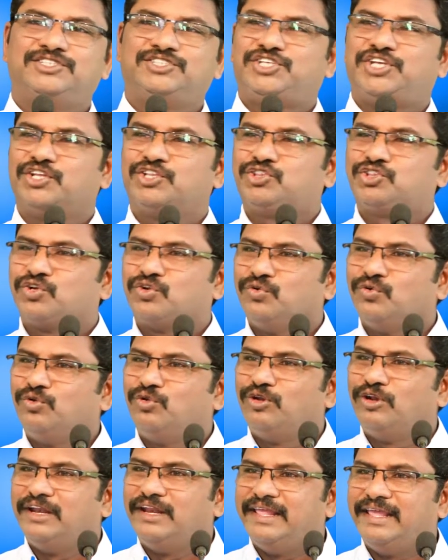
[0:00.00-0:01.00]

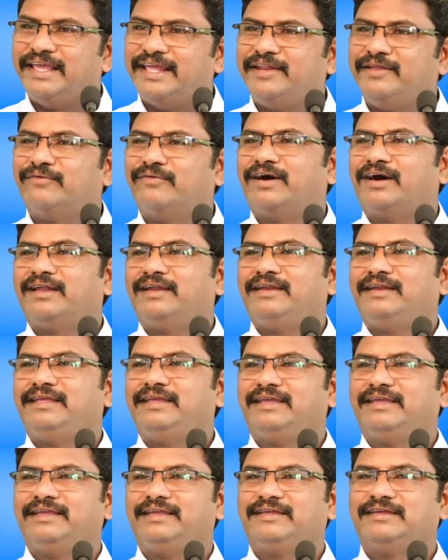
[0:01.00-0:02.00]
శత్రువులు లేని
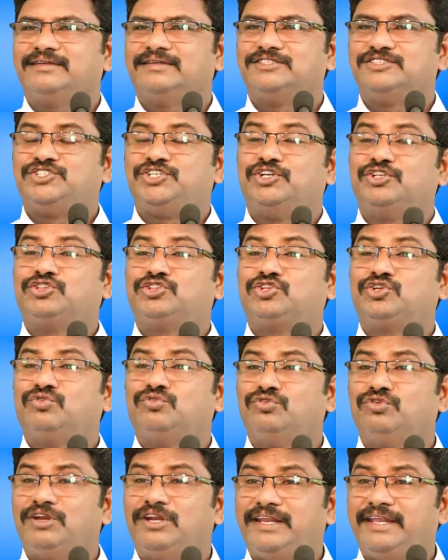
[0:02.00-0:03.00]
వాణిని
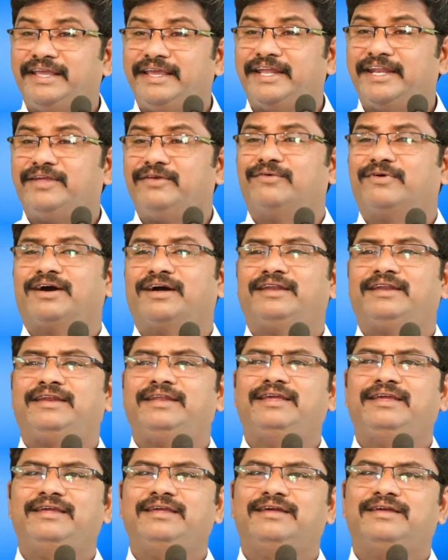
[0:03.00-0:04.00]
శత్రువు లేని
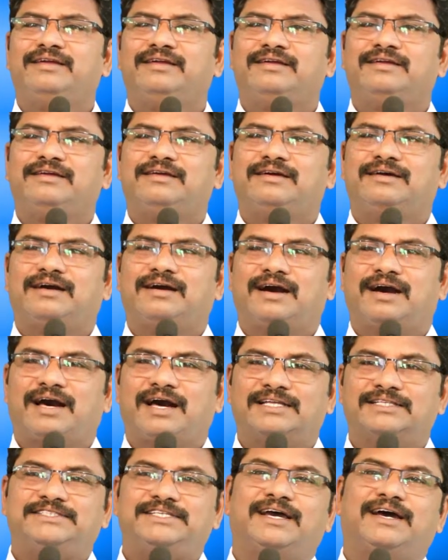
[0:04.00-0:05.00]
వాణిని
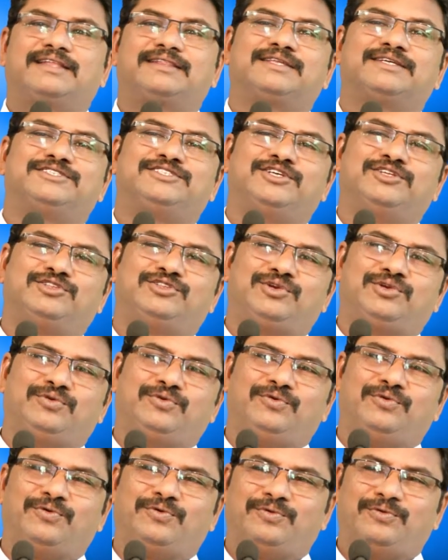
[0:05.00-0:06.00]
అజాత
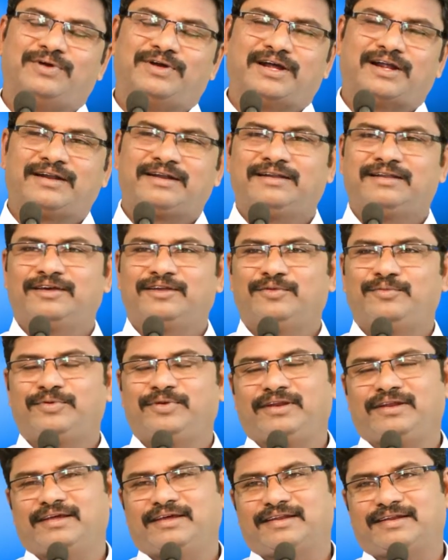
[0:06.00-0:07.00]
శత్రువు అంటారు
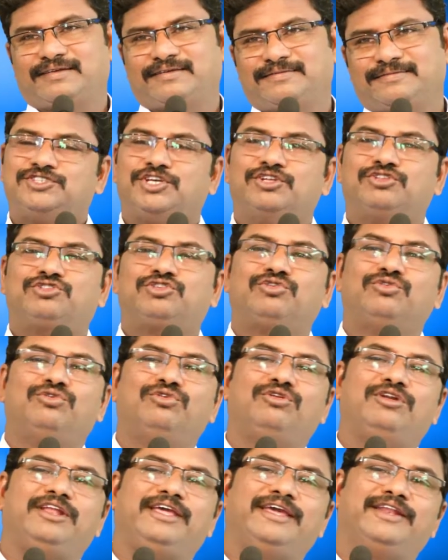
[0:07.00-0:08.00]
ప్రియులార
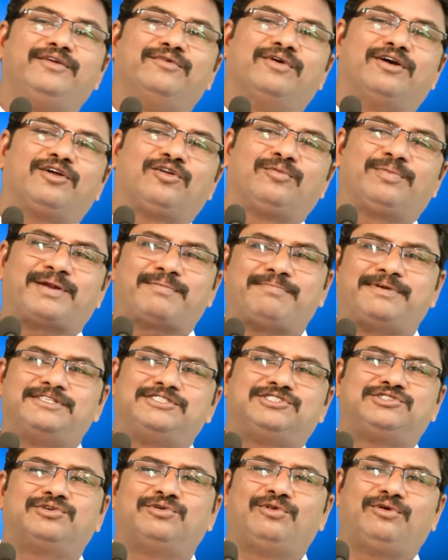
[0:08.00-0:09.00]
శత్రువులు లేని వారు
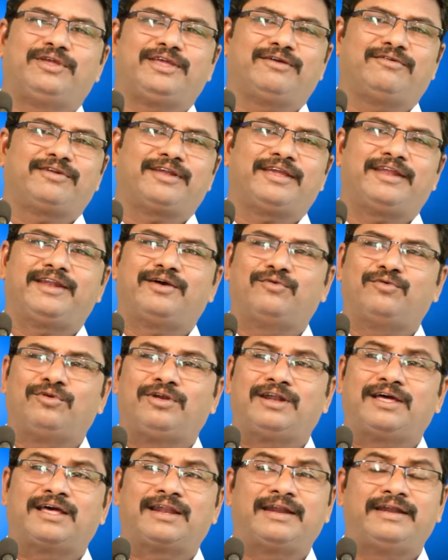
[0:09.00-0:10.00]
ప్రపంచంలో ఎవరైనా
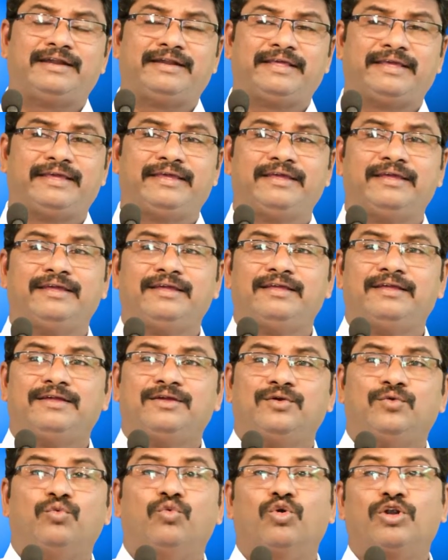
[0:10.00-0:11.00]
ఉన్నారంటే
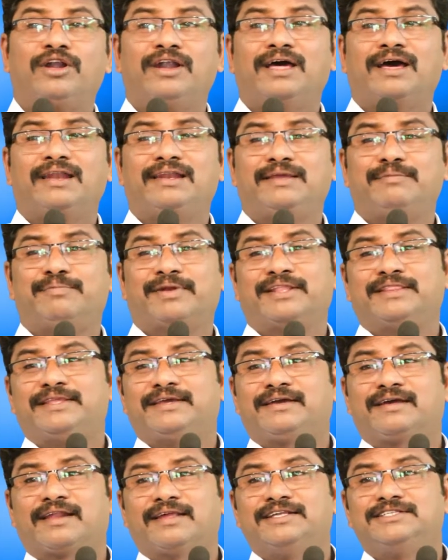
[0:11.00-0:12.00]
ఉండాలి
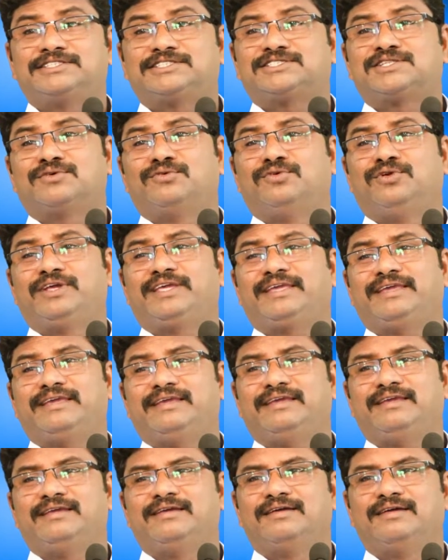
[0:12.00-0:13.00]
ప్రతి క్రైస్తవుడికి
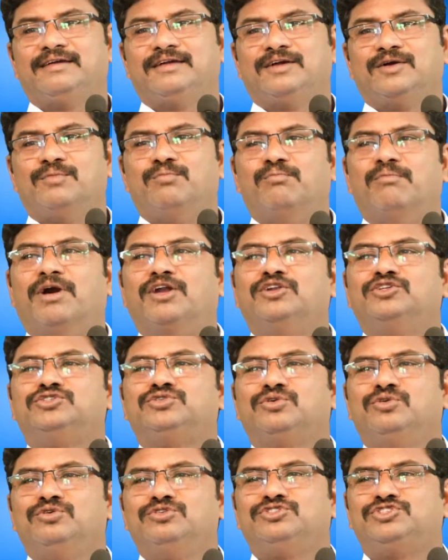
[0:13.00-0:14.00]

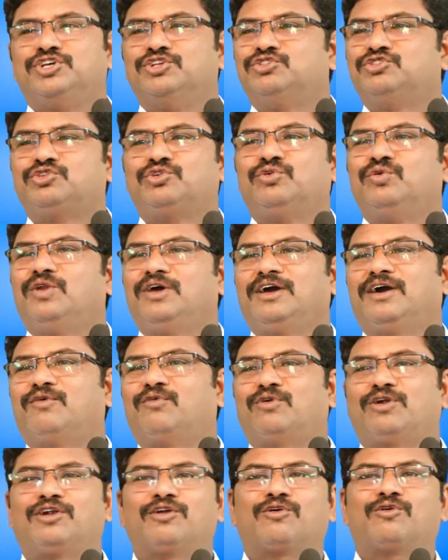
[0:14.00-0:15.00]
మనుషులు శత్రువులుగా
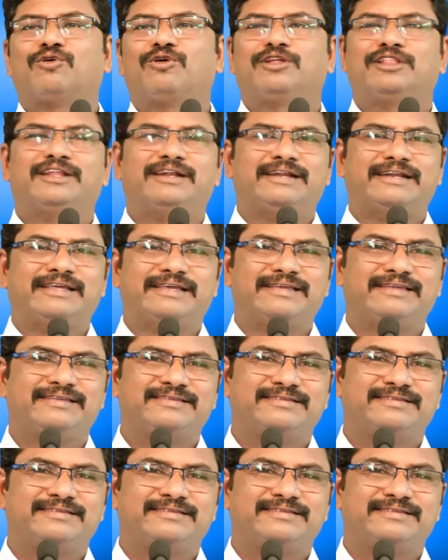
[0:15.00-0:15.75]
ఉండకూడదండి